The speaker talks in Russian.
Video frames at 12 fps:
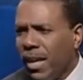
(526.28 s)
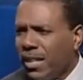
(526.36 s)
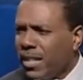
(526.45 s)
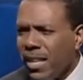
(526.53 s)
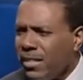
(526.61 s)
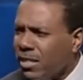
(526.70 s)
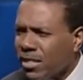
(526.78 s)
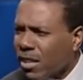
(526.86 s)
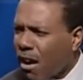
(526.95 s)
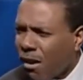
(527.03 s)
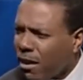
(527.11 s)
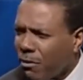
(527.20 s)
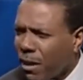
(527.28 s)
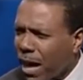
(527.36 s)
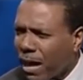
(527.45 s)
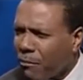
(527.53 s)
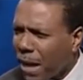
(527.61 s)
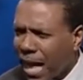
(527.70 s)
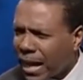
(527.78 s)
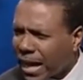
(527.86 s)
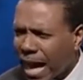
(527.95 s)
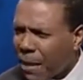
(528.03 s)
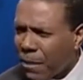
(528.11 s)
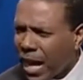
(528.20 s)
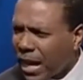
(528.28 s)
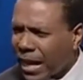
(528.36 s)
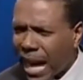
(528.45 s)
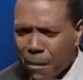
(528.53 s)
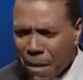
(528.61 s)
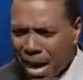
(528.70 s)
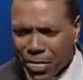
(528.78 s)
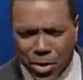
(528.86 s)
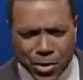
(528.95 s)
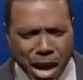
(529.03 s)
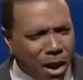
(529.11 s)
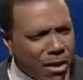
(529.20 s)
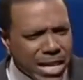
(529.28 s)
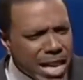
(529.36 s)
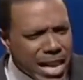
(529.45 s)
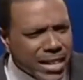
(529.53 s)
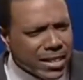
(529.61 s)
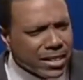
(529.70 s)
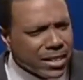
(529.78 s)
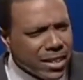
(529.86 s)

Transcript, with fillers: Нет, он не начался после книги Малахии с Евангелия от Матфея.